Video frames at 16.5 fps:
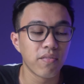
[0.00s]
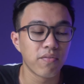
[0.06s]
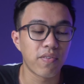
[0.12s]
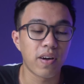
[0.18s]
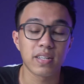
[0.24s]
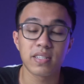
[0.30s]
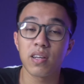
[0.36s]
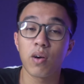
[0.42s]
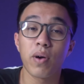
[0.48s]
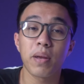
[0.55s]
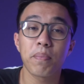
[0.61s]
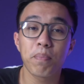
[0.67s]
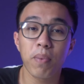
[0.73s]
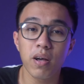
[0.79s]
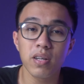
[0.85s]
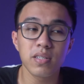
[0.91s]
và
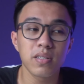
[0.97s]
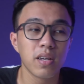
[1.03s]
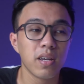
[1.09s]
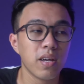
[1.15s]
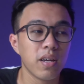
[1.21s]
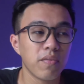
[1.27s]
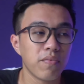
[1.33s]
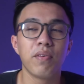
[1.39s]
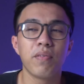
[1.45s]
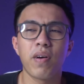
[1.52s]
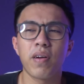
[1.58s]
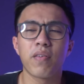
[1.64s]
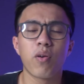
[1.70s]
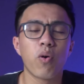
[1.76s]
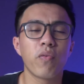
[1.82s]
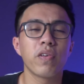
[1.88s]
6s Plus vì
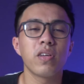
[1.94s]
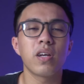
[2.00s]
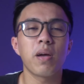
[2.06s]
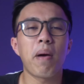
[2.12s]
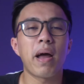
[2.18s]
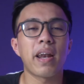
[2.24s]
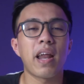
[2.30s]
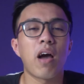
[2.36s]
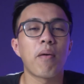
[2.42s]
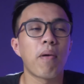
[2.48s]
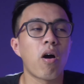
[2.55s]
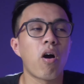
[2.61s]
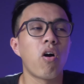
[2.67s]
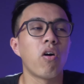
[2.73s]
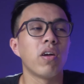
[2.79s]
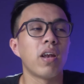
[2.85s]
vậy đối với những các bạn nào
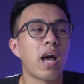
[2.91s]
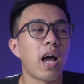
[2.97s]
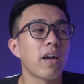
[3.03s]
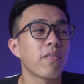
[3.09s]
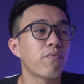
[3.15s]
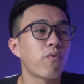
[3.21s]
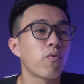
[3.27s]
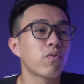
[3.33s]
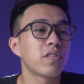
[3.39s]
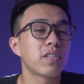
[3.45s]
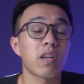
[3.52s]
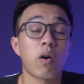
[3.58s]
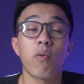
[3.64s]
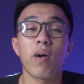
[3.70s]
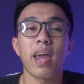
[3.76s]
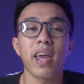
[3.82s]
mà hỏi là iPhone
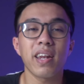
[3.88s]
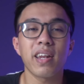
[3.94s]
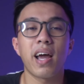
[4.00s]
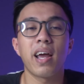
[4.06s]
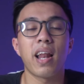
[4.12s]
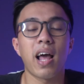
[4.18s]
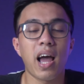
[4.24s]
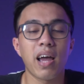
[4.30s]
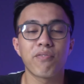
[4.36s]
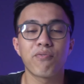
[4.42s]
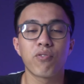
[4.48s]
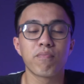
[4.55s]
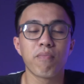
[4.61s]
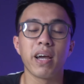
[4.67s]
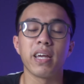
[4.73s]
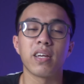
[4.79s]
6s hay là
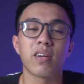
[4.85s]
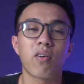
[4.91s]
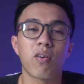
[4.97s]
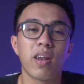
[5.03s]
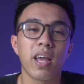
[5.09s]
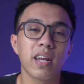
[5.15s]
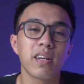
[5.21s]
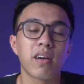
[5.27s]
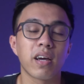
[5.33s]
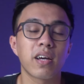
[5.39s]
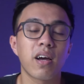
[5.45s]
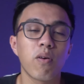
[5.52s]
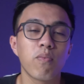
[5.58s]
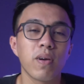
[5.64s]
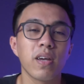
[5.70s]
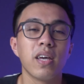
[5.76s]
iPhone 7 có lên được hay
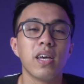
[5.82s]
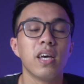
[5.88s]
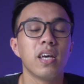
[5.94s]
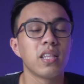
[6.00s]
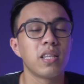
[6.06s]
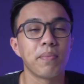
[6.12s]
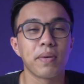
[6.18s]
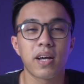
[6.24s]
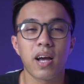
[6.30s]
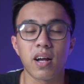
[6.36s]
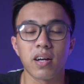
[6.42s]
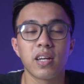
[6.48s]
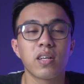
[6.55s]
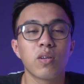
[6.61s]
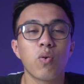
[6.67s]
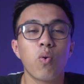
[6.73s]
không ấy thì mình
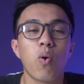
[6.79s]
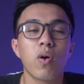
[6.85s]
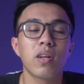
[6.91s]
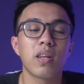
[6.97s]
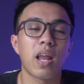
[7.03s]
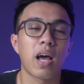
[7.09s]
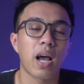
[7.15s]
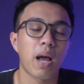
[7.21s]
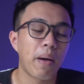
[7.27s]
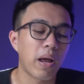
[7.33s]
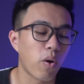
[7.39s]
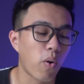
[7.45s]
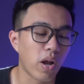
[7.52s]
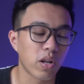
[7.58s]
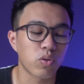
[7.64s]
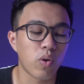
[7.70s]
khẳng định luôn là các
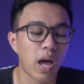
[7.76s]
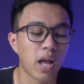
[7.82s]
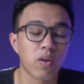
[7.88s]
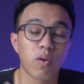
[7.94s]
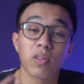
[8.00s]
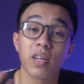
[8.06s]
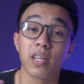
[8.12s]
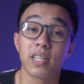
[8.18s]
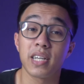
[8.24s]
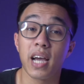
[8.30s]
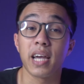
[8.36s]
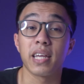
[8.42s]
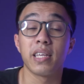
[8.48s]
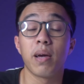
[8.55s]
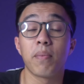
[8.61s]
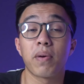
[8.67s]
bạn hoàn toàn có thể
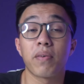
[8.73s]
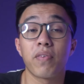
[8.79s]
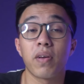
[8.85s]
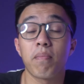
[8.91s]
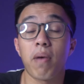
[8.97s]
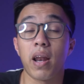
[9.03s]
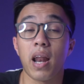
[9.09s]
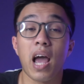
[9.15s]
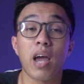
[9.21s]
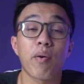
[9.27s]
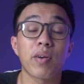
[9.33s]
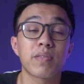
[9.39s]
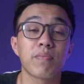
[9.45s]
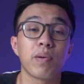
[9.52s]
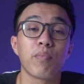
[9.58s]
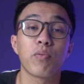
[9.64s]
trải nghiệm cái phiên bản
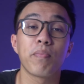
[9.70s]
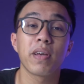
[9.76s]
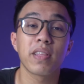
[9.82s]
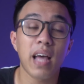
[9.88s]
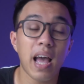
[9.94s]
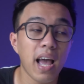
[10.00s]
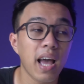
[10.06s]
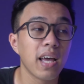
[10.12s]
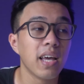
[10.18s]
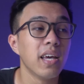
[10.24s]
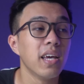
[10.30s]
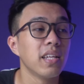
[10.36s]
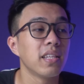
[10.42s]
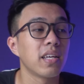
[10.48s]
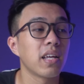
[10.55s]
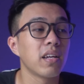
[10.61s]
iOS 14 beta.
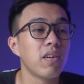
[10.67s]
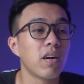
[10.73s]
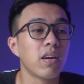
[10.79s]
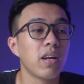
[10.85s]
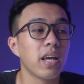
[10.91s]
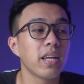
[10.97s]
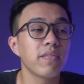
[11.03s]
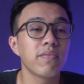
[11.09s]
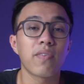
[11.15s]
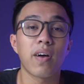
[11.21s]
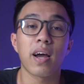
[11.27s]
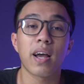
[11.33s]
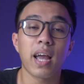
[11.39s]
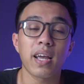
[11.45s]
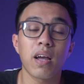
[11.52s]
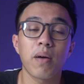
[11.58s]
Thì cái đường link
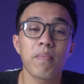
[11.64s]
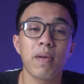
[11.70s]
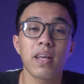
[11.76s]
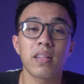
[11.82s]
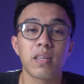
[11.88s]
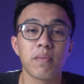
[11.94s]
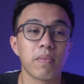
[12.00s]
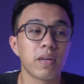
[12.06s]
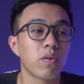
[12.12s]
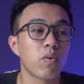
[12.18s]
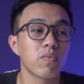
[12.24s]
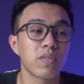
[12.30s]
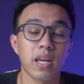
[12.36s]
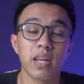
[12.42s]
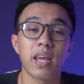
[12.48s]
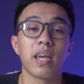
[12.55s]
và cách update thì mình
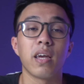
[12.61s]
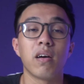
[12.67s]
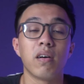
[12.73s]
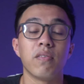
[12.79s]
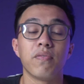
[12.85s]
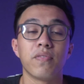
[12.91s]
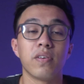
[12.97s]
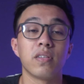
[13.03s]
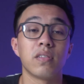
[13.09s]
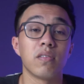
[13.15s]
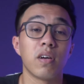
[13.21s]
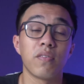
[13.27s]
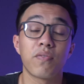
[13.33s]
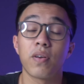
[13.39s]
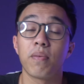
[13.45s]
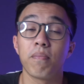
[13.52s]
cũng sẽ để ở phía
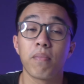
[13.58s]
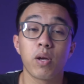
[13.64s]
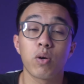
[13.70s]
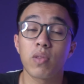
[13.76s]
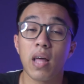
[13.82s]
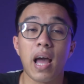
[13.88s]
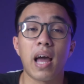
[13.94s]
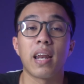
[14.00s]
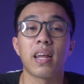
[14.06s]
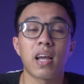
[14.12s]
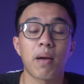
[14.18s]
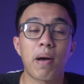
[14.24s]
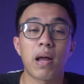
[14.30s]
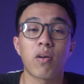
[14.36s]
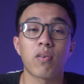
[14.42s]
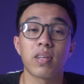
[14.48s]
dưới phần miêu tả để
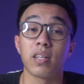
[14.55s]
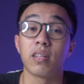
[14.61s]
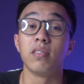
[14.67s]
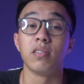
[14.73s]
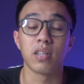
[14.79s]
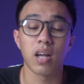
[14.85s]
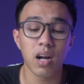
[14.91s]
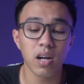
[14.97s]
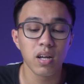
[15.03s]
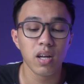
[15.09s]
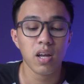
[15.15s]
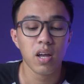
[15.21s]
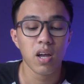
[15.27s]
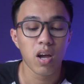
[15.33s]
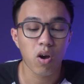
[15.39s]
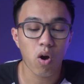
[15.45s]
các bạn có thể thử nhá.
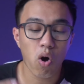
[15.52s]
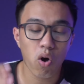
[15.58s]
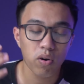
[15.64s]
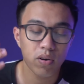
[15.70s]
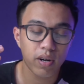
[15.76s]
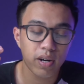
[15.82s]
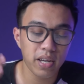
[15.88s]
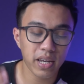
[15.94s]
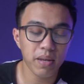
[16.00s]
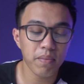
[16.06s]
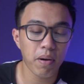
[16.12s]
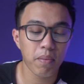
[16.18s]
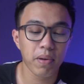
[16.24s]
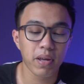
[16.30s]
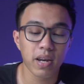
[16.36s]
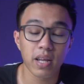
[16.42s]
Còn khi
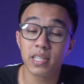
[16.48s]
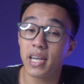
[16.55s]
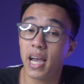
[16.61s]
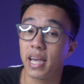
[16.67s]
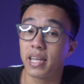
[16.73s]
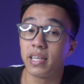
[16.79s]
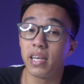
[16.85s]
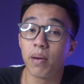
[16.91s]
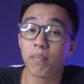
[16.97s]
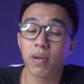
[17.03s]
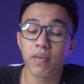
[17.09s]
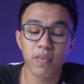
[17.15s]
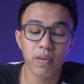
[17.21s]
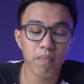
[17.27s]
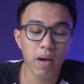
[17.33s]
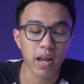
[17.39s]
mà mình đã trải nghiệm
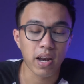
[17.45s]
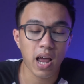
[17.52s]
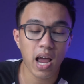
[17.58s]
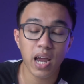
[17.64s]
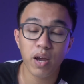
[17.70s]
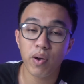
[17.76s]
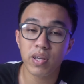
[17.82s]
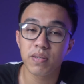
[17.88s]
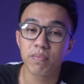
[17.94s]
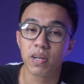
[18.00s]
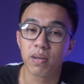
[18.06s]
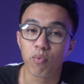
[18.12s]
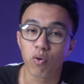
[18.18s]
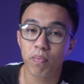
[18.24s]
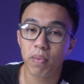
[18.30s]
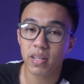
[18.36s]
cái phiên bản iOS
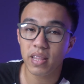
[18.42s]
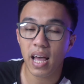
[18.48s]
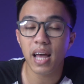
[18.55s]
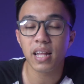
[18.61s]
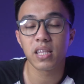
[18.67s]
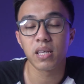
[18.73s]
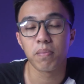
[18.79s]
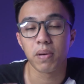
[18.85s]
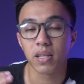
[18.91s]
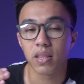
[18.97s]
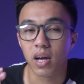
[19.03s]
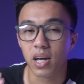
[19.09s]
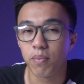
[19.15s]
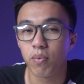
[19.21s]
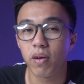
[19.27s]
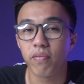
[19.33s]
14 beta thì mình
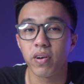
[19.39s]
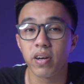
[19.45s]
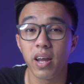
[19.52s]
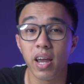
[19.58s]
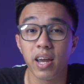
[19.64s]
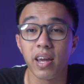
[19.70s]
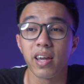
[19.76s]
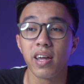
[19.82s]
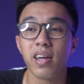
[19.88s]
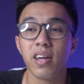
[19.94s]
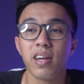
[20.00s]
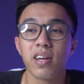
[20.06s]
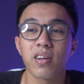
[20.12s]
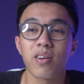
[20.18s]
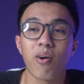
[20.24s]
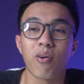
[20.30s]
thấy một cái vấn đề
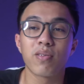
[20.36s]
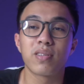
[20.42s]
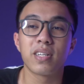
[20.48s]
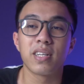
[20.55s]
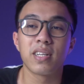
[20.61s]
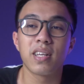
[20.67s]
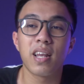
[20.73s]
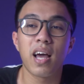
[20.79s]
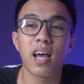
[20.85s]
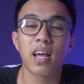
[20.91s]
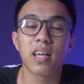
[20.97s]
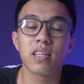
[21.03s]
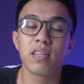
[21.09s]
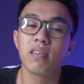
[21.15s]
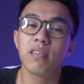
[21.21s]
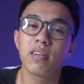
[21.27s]
đó chính
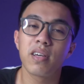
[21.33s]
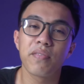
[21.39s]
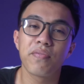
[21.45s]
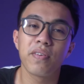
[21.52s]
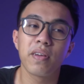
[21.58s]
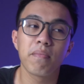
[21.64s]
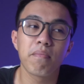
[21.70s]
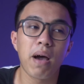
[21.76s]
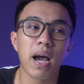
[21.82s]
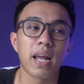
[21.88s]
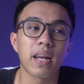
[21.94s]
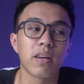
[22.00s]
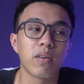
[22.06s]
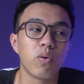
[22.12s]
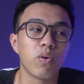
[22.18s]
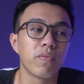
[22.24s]
là những cái phiên
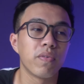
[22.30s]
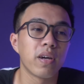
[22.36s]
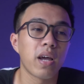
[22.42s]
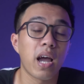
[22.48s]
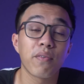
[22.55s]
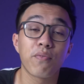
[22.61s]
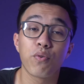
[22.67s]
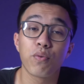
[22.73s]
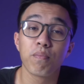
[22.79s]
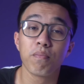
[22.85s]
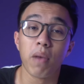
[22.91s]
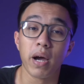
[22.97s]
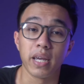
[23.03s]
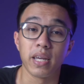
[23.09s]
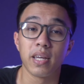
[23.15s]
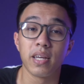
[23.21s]
bản đối với iPhone
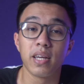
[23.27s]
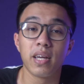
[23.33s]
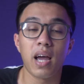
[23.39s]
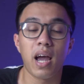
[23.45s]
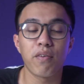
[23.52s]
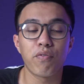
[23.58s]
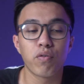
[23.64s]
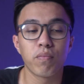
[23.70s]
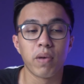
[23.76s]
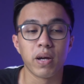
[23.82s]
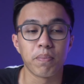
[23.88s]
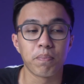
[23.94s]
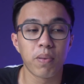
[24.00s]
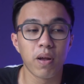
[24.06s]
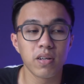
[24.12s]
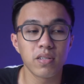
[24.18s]
7, iPhone 7
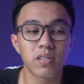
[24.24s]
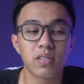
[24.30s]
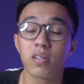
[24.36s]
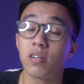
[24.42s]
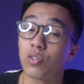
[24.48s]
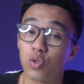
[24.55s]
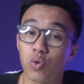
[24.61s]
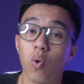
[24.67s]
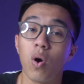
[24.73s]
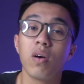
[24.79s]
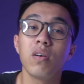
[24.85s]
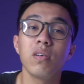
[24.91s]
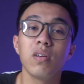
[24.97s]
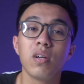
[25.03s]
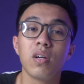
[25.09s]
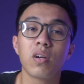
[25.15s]
Plus trở
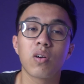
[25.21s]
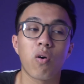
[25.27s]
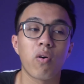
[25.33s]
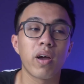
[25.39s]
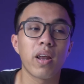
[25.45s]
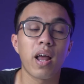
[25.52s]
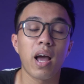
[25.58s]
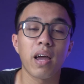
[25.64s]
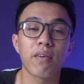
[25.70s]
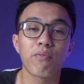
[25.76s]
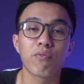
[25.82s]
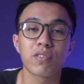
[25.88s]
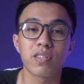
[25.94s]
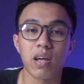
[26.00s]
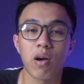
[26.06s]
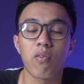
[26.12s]
xuống có nghĩa là
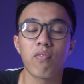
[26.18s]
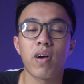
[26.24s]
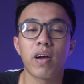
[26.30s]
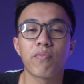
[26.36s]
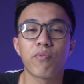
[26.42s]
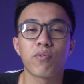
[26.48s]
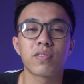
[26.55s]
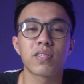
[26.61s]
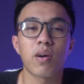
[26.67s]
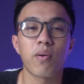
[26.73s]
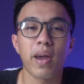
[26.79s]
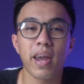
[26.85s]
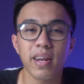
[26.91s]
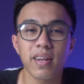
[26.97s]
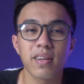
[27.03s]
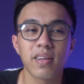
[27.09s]
iPhone 6 và iPhone
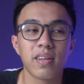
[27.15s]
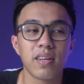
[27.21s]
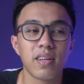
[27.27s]
6s